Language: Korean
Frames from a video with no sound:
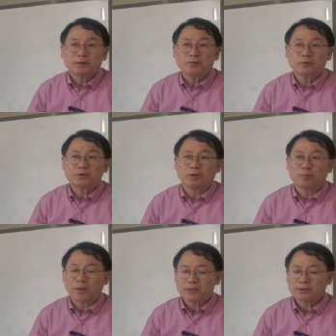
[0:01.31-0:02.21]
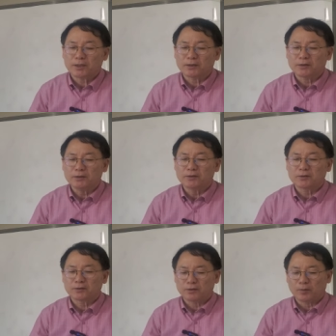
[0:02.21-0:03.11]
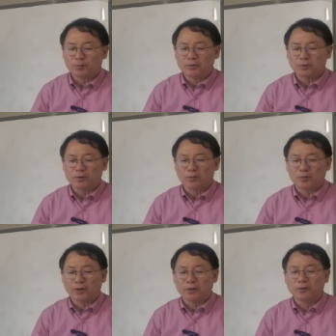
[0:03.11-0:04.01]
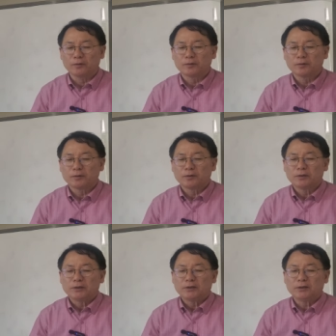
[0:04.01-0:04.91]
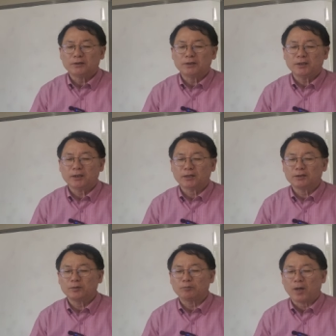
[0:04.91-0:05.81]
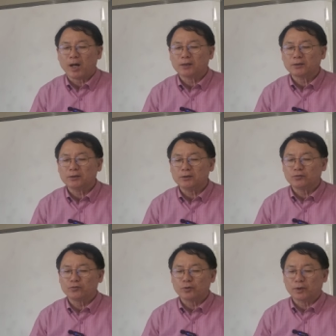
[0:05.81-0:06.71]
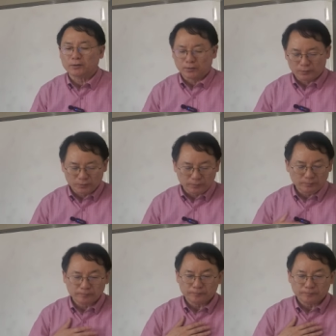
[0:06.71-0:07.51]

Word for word: 히브리서 8장 1절을 한번 읽어볼게요. 이제 하는 말의 중요한 것은